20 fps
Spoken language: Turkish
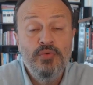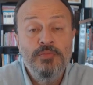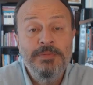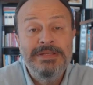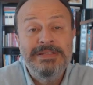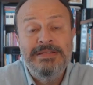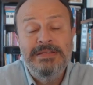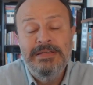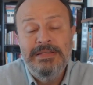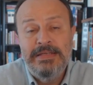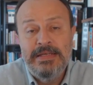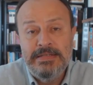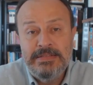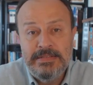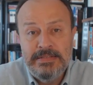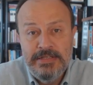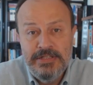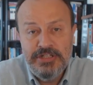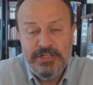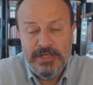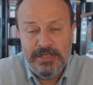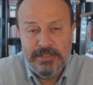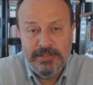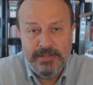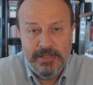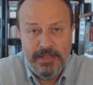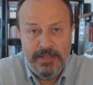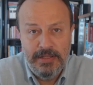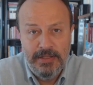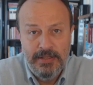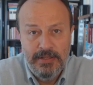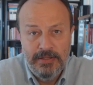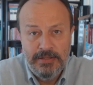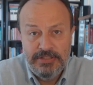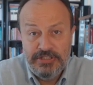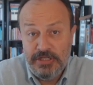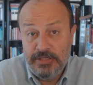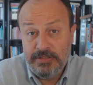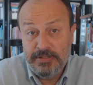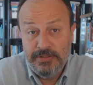ümidini kestiği şekilde
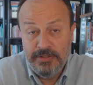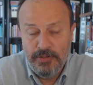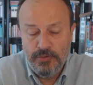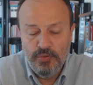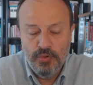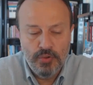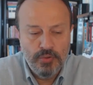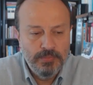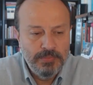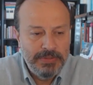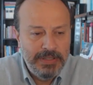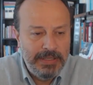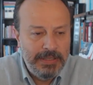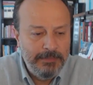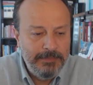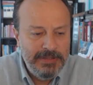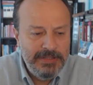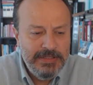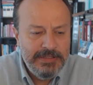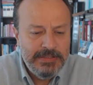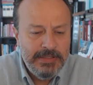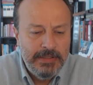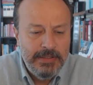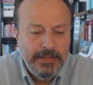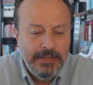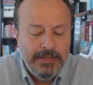şeklinde yorumlanabilir.